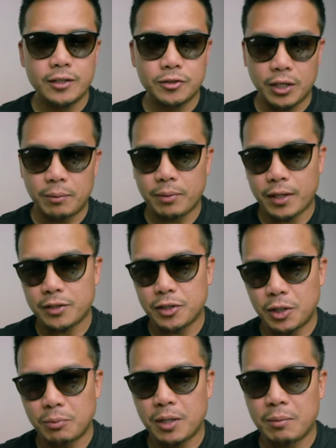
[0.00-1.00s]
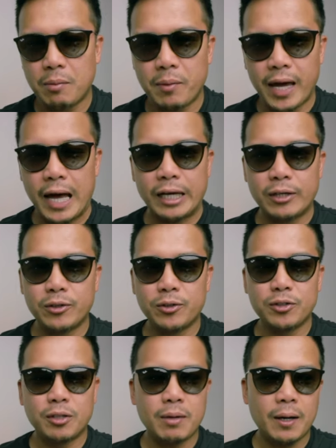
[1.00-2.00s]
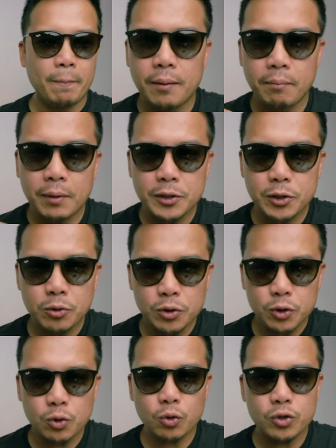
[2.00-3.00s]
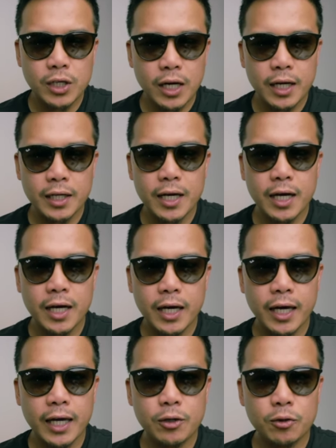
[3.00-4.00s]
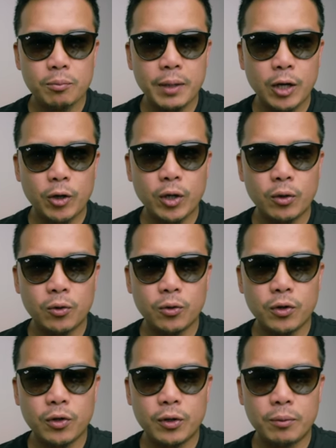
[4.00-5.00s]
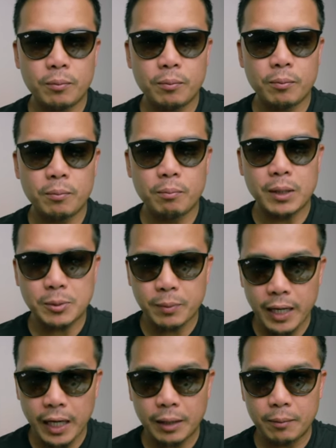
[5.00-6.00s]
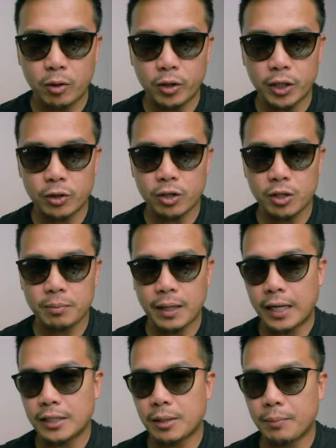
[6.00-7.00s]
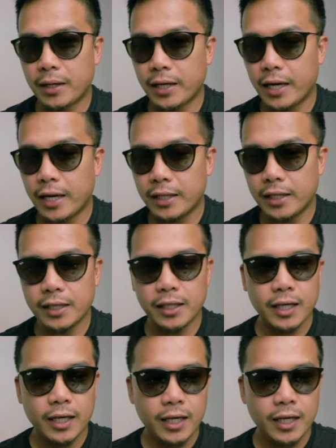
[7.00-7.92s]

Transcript: Siyempre, sino ba naman may ayaw nun, di ba? Mas gusto ko sana eh yung meron akong mas malaking monitor para sa pag edit